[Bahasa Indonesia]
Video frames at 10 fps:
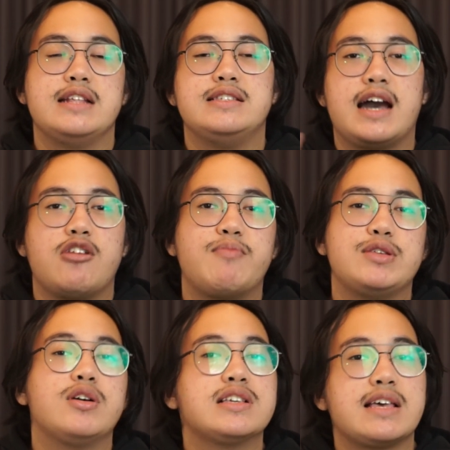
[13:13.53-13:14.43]
dan jangan lupa
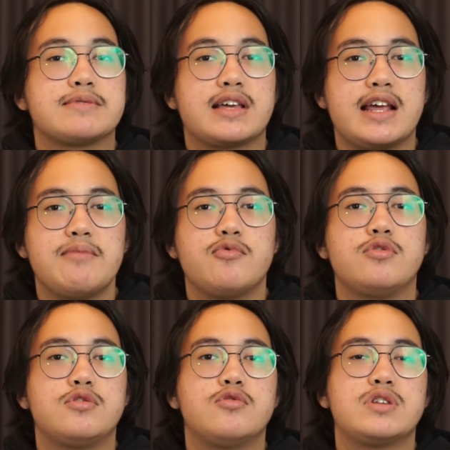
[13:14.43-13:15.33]
juga subscribe
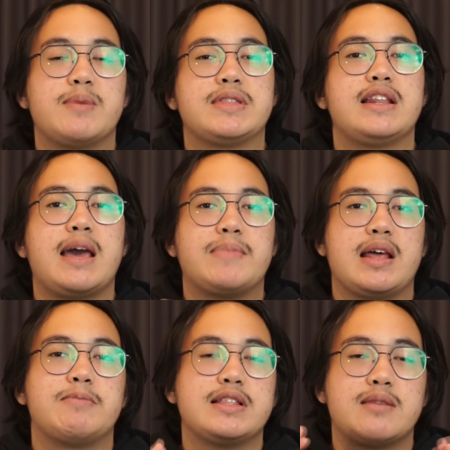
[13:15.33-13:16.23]
untuk dapetin
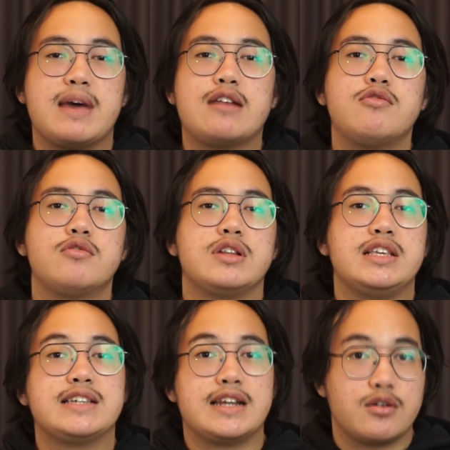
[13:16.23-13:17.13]
update-update terbaru
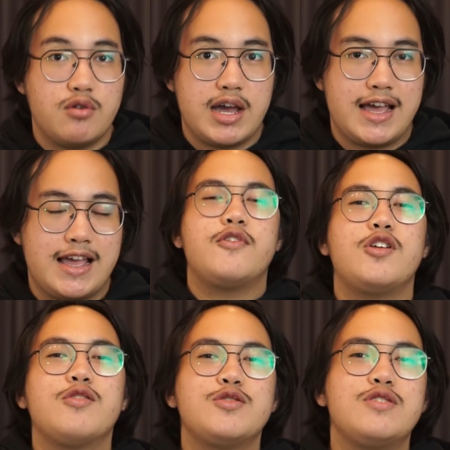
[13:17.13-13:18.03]
di channel gue.
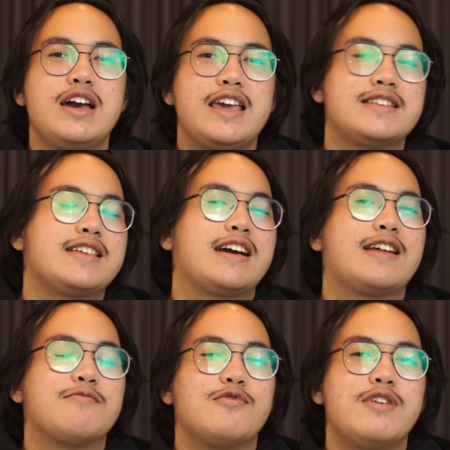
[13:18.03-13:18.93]
Follow juga
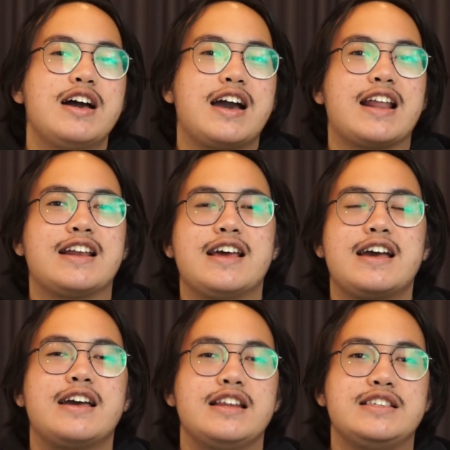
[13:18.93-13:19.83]
Instagram gue
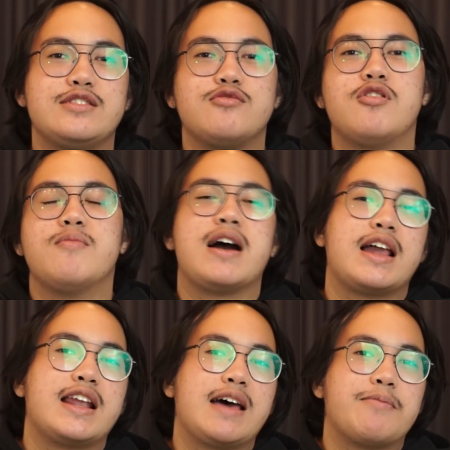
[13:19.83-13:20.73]
karena di situ gue
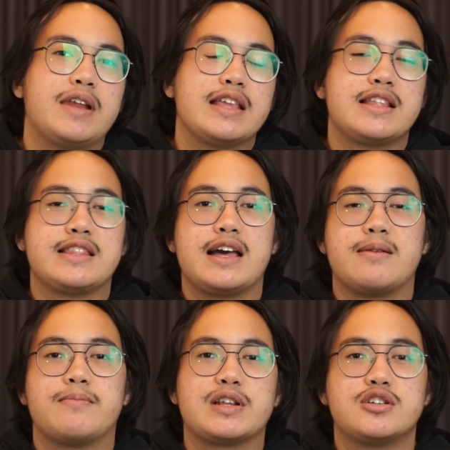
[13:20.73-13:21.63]
bakalan update tentang
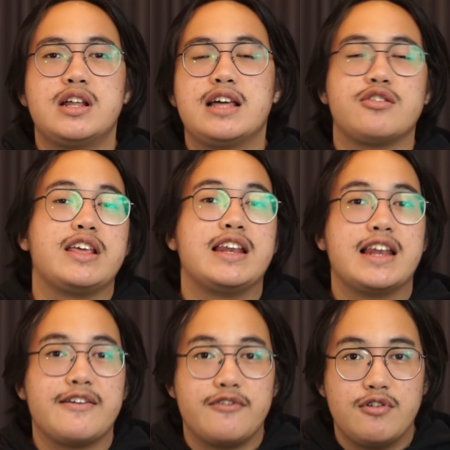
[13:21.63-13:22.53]
tentang personal atau daily
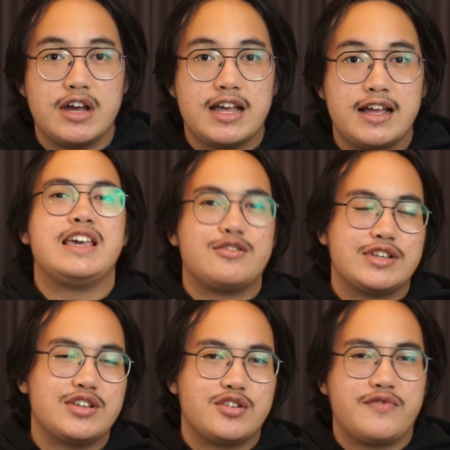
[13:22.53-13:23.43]
life gue. Itu
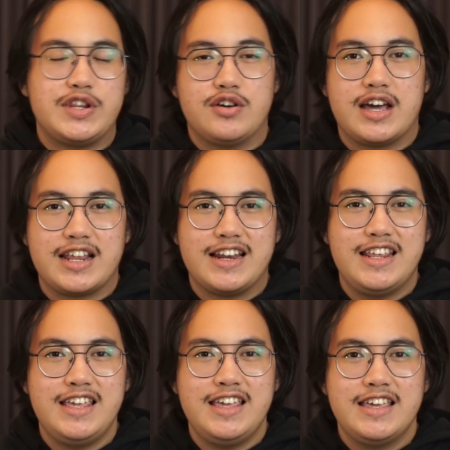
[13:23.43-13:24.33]
aja untuk video hari
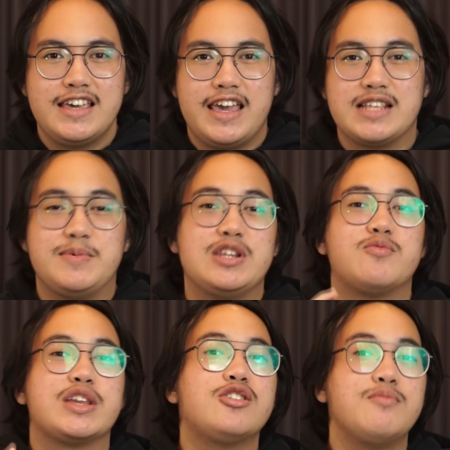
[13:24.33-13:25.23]
ini. It's been
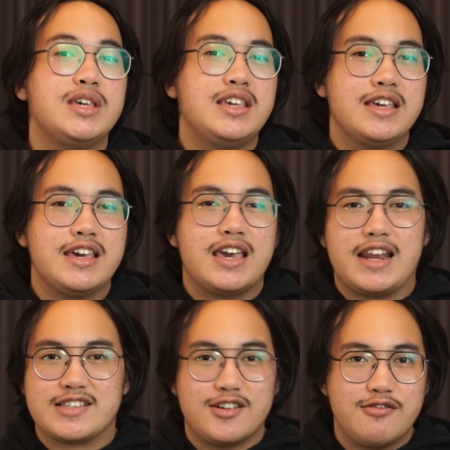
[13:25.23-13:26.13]
your boy Tommy,
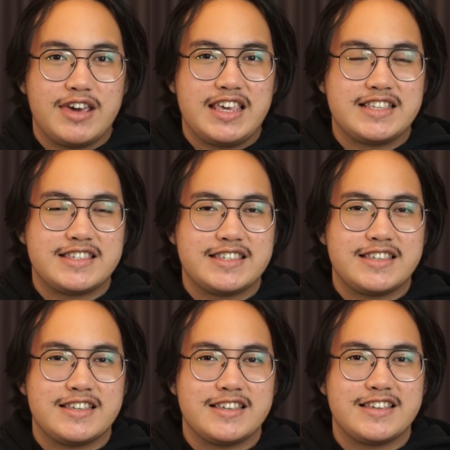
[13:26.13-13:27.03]
and as
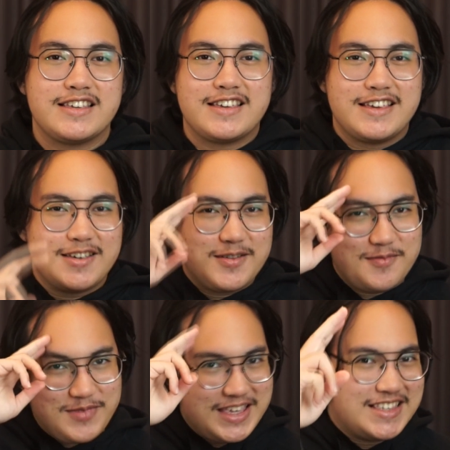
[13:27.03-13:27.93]
always,
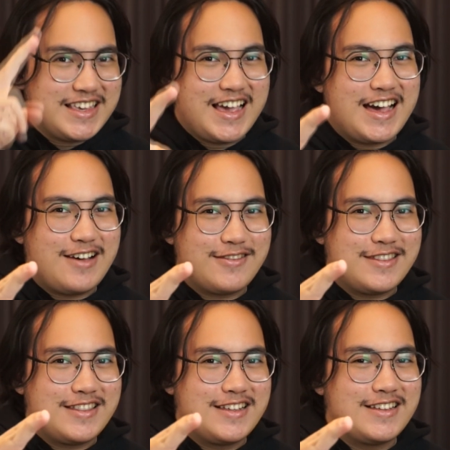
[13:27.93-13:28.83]
peace out.